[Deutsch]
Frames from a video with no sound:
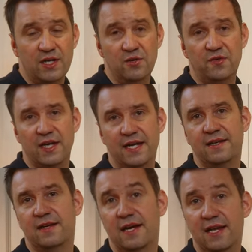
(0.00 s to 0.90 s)
Hause
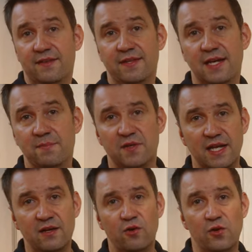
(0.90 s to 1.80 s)
eine Alexa habt,
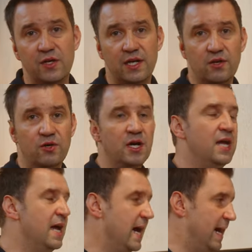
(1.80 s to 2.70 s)
dann könnt ihr auch
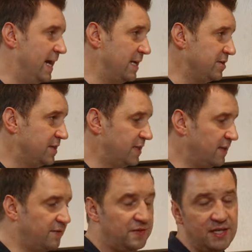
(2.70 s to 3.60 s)
einstellen,
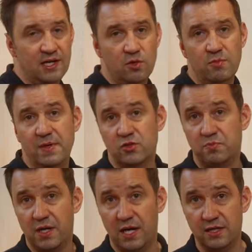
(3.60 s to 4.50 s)
dass ihr die Haube per
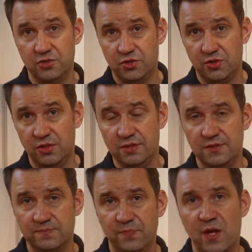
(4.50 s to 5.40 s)
Sprache
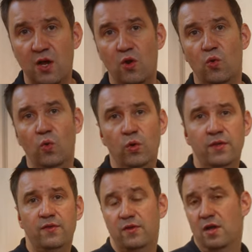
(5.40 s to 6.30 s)
steuert.
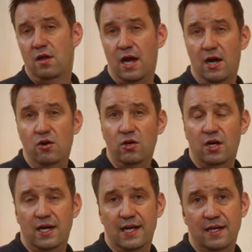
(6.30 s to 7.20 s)
Und auch
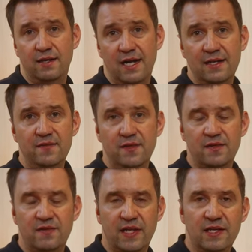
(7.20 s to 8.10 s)
ein ganz
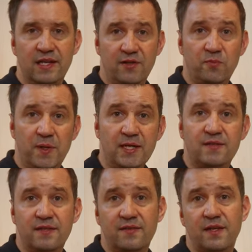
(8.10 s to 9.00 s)
interessanter
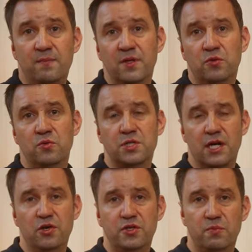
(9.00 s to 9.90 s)
Aspekt, es gibt natürlich
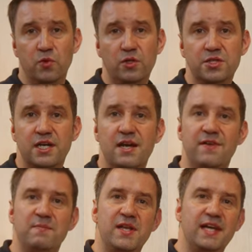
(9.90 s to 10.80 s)
auch die Möglichkeit,
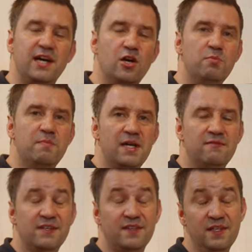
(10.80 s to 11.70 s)
wenn mit der Haube mal
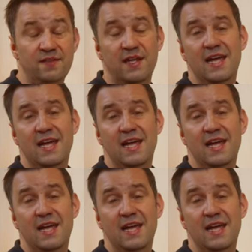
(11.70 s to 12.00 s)
was ist,